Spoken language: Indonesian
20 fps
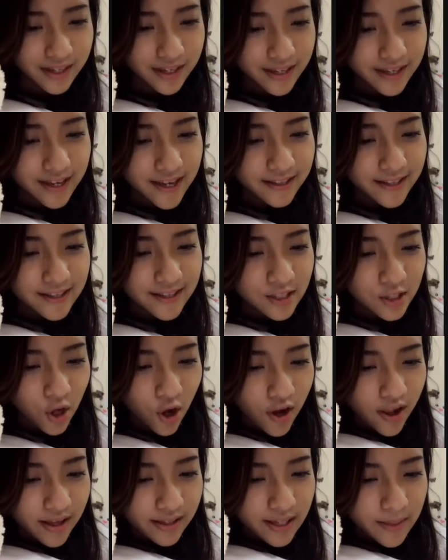kegiatan
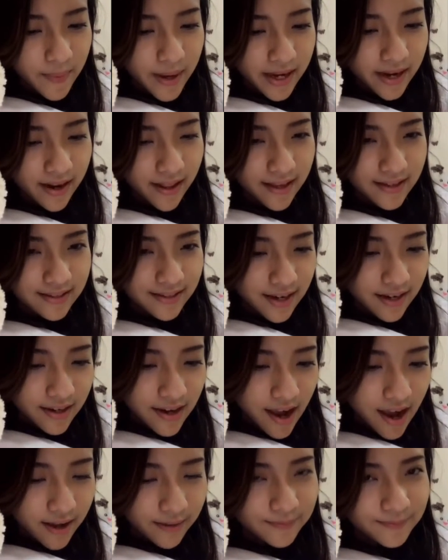sekolah gimana lancar
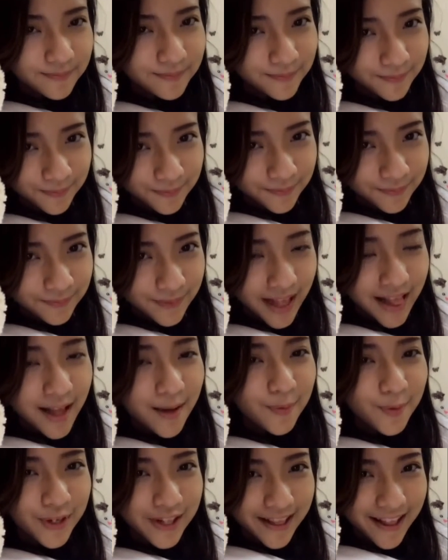gak? hmm,
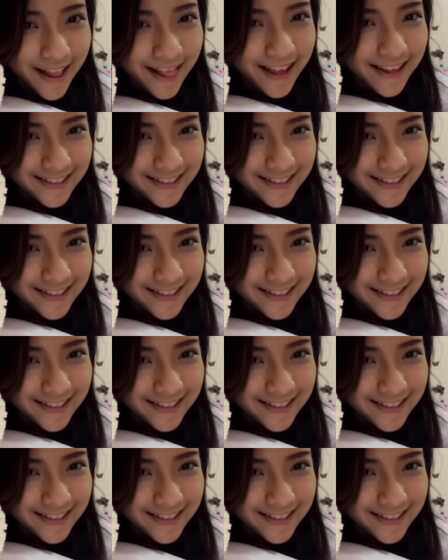alhamdulillah